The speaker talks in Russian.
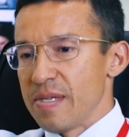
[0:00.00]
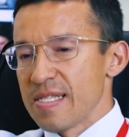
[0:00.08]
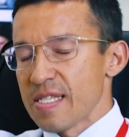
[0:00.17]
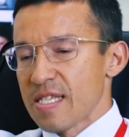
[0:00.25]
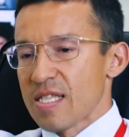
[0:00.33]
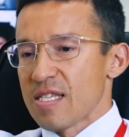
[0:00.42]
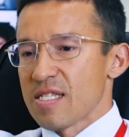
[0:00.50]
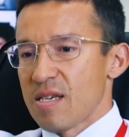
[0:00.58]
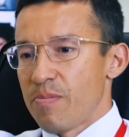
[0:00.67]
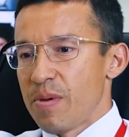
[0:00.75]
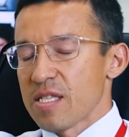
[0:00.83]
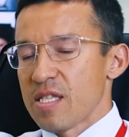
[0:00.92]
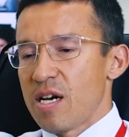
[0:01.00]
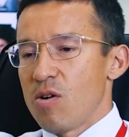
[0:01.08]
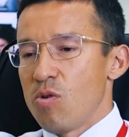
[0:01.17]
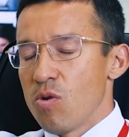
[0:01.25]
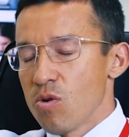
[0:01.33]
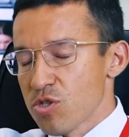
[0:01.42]
Бизнес – это забег
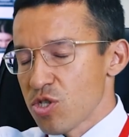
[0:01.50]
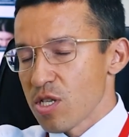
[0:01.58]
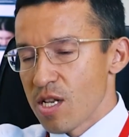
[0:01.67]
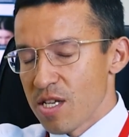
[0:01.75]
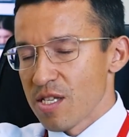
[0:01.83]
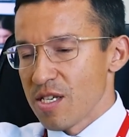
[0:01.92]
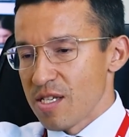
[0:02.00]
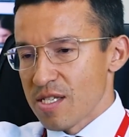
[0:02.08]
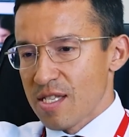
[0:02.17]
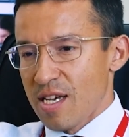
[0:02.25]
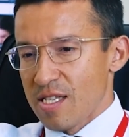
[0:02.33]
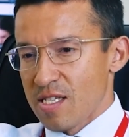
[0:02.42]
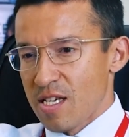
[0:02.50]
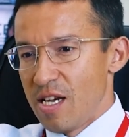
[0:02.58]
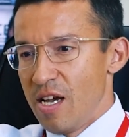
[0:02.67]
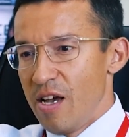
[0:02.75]
на очень длинные дистанции.